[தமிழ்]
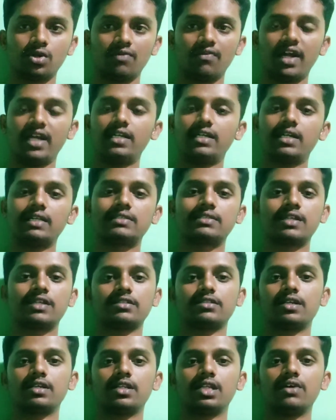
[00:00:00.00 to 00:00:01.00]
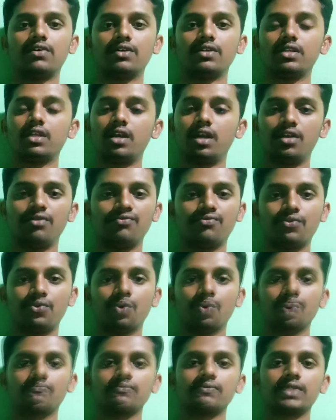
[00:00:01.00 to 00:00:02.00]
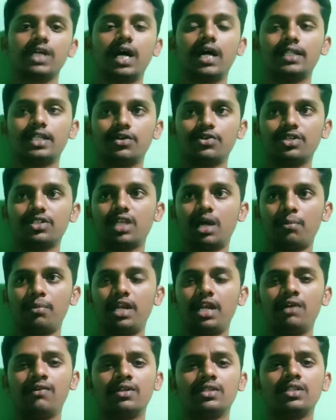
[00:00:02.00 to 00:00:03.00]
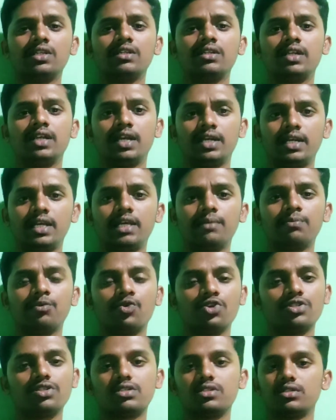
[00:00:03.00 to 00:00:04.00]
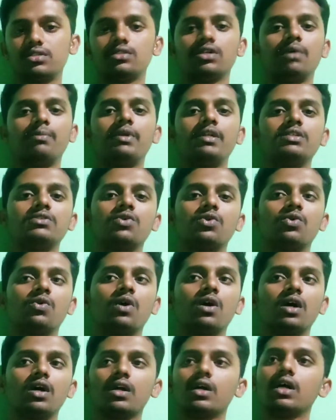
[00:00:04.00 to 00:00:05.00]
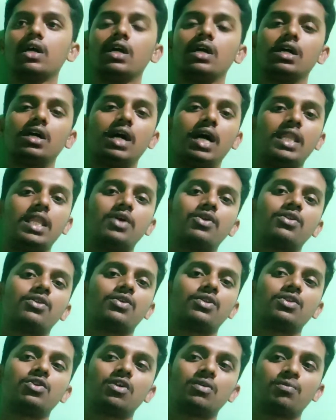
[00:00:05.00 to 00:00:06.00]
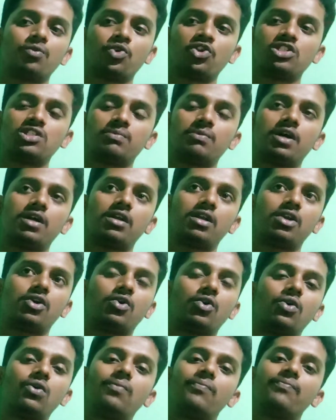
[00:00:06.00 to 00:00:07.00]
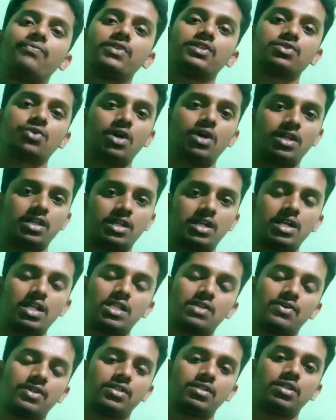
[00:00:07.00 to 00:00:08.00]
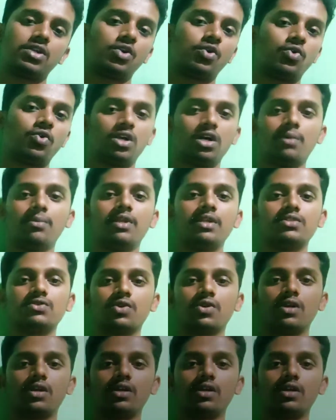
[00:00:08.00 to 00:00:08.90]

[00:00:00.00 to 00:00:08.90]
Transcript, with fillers: ஒரு வைட்டல் ஸ்ட்ரக்சர் தான் வந்து லிம்ஃப் நோடு அதாவது தமிழில் வந்து நிணநீர் முடிச்சு அப்படின்னு சொல்லுவாங்க அதாவது இது வந்து ஒரு முடிச்சு மாதிரி இருக்கும் ஸோ அதனால் இதை வந்து நோடு அப்படின்னு